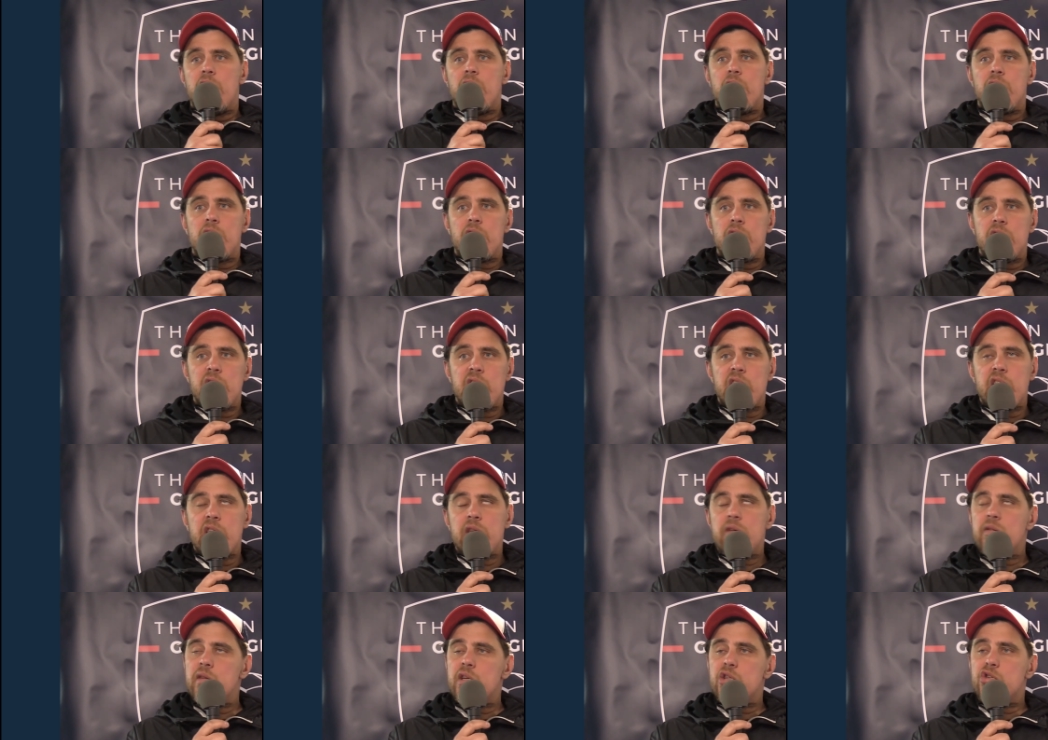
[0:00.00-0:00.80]
Euh, il y a
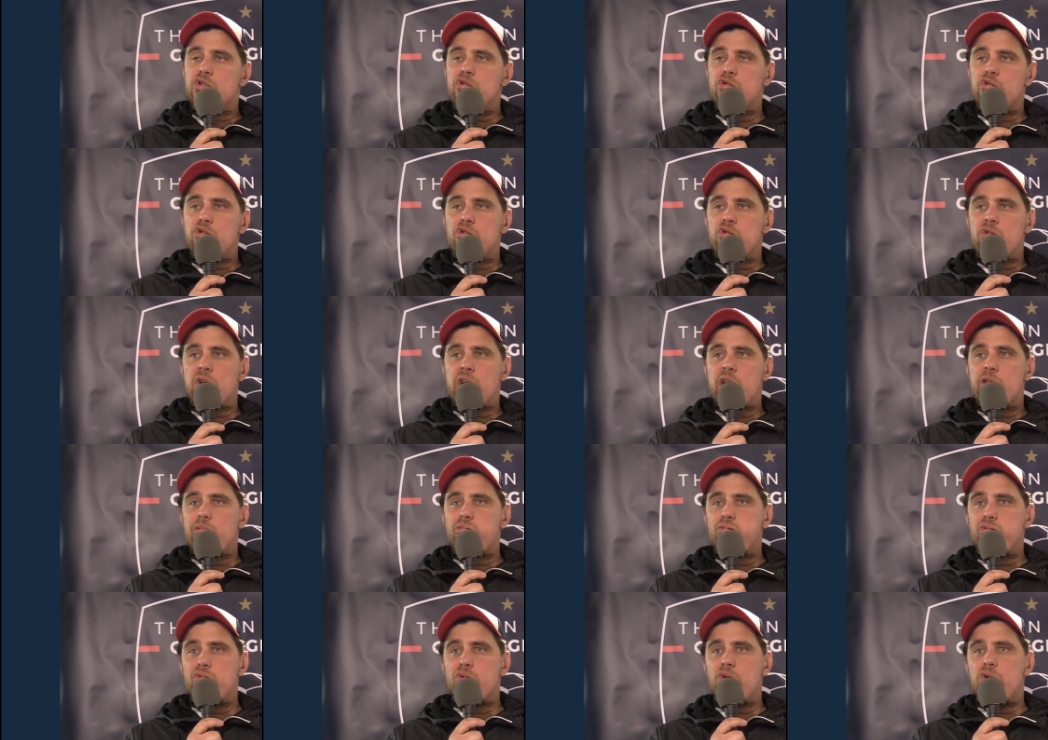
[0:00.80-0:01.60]
des faits de jeu qui
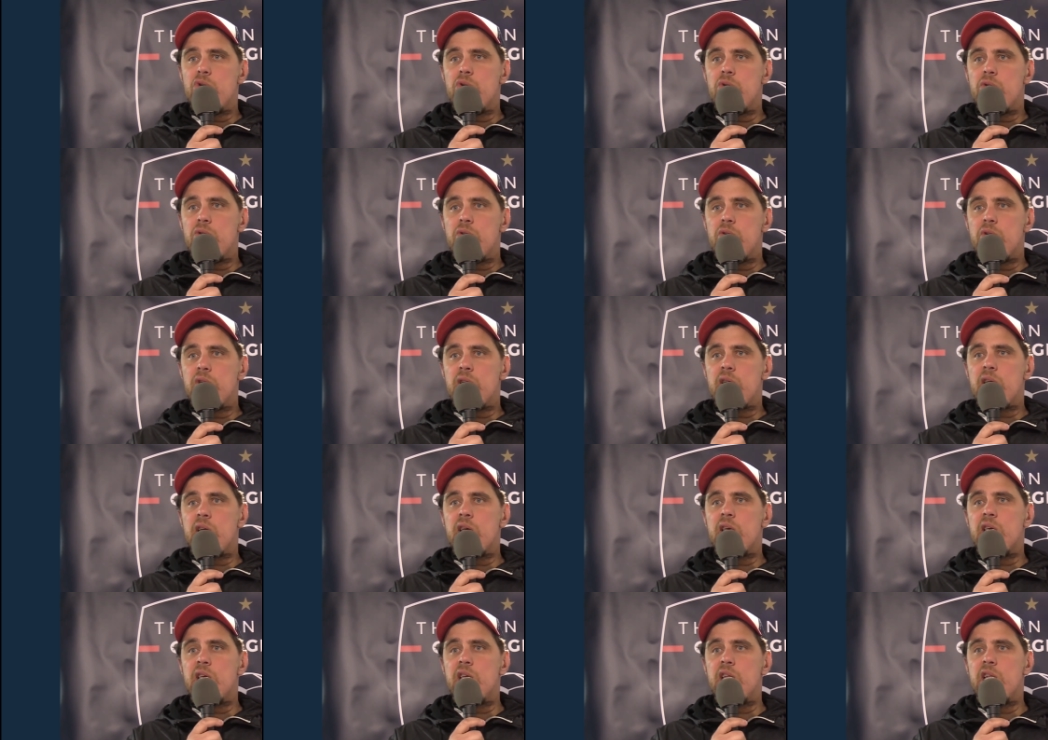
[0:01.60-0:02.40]
auraient pu euh,
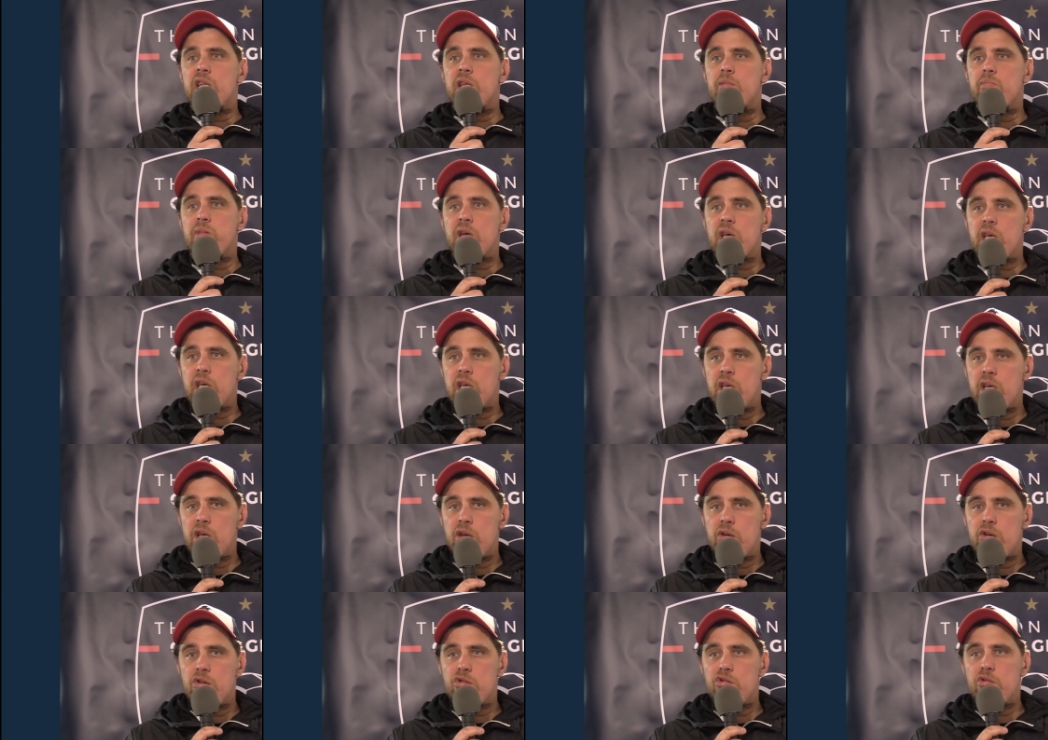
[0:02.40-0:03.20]

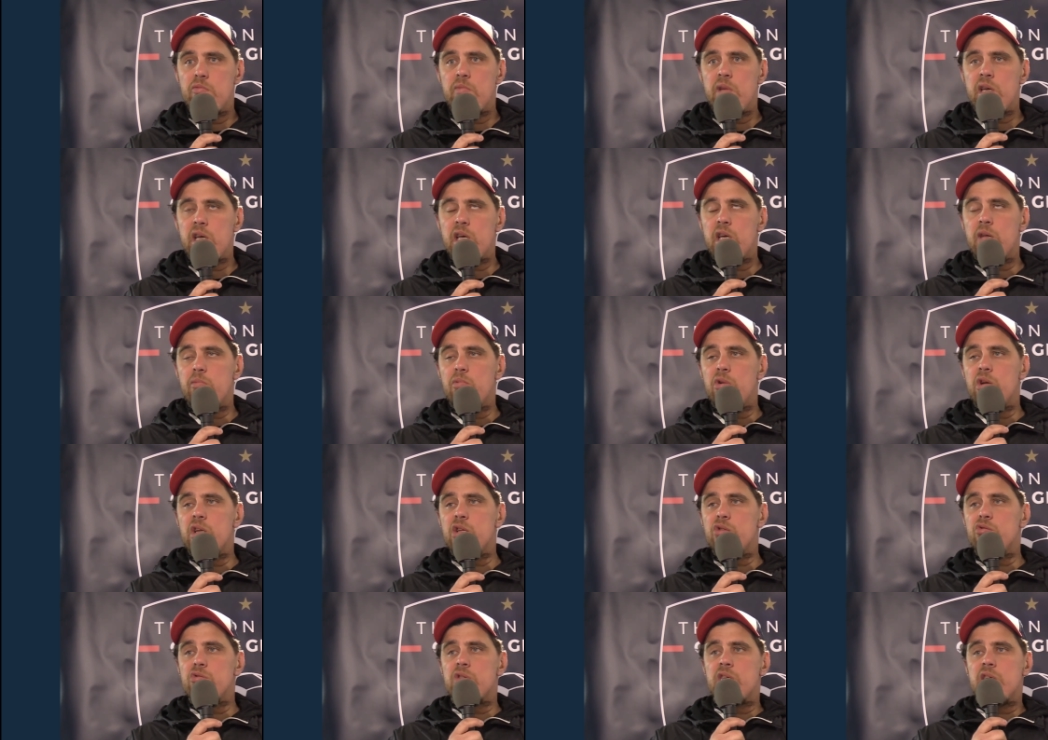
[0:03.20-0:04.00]
rééquilibrer numériquement
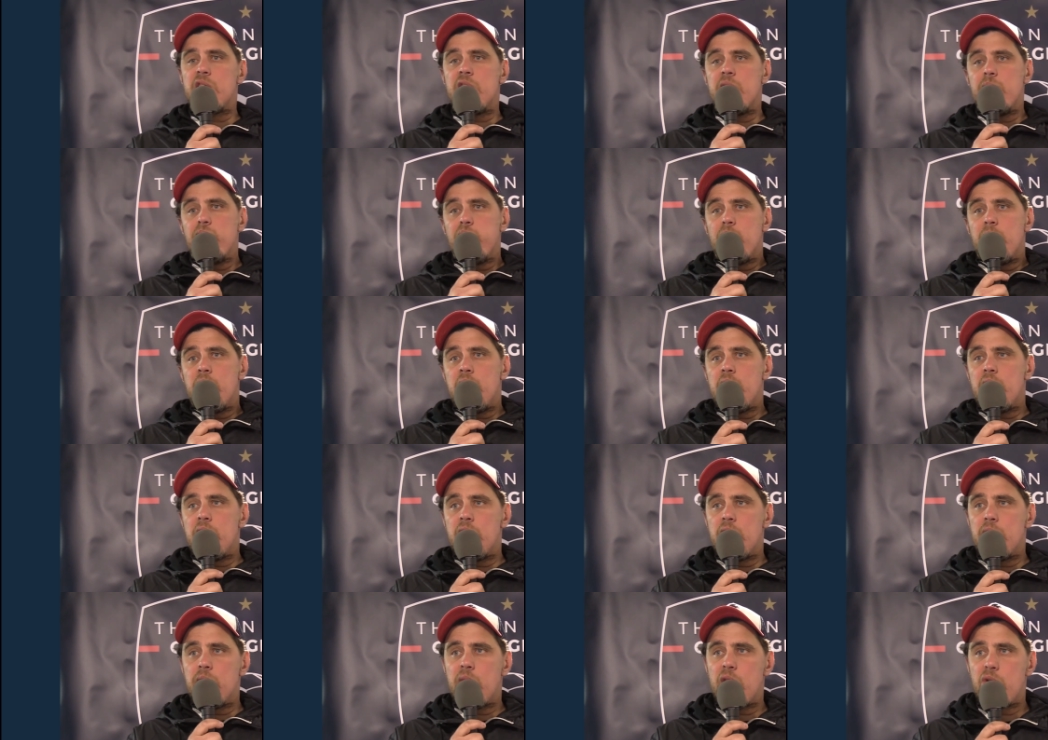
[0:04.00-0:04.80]
les deux équipes,
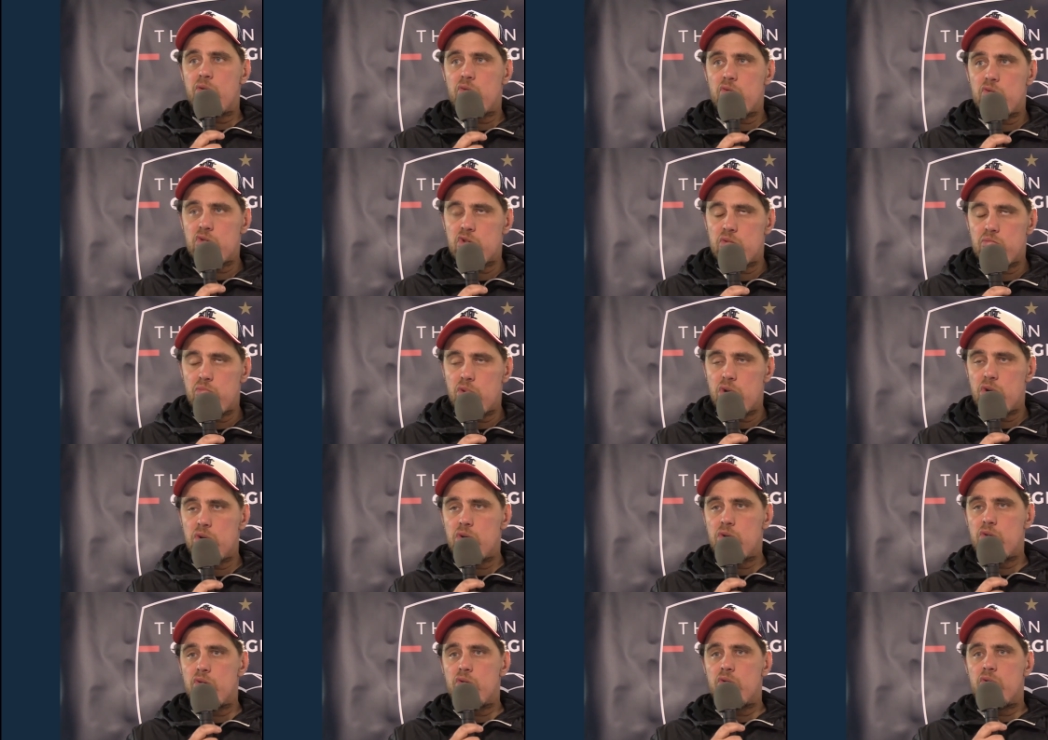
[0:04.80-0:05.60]
mais
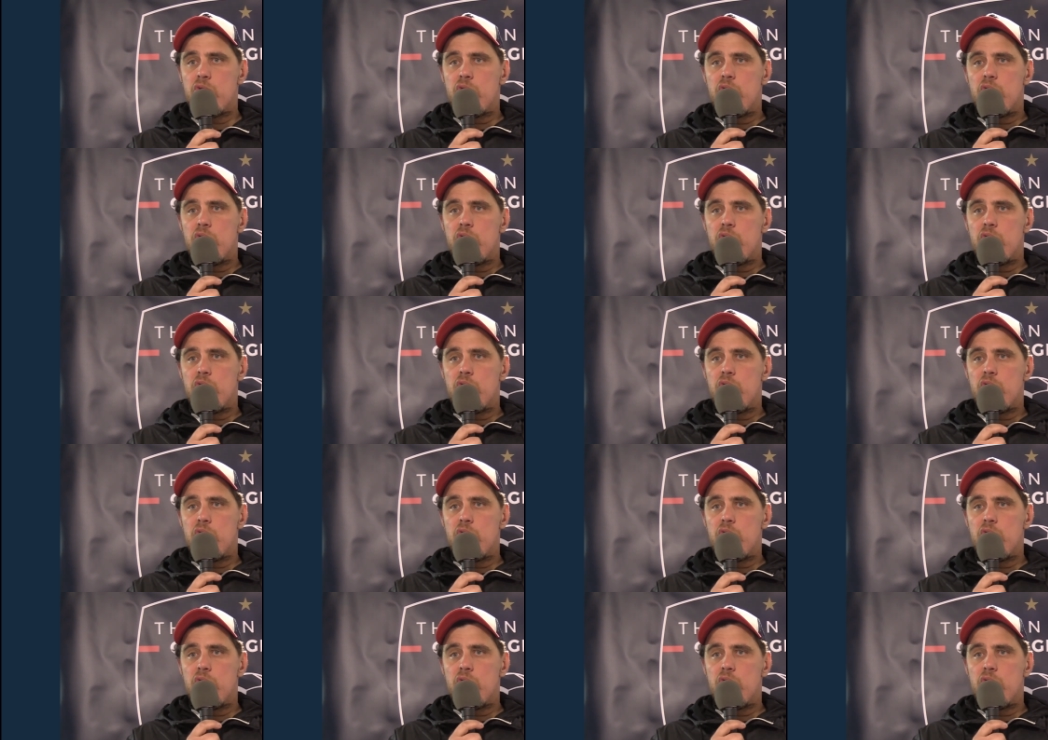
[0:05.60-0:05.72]
malheureusement,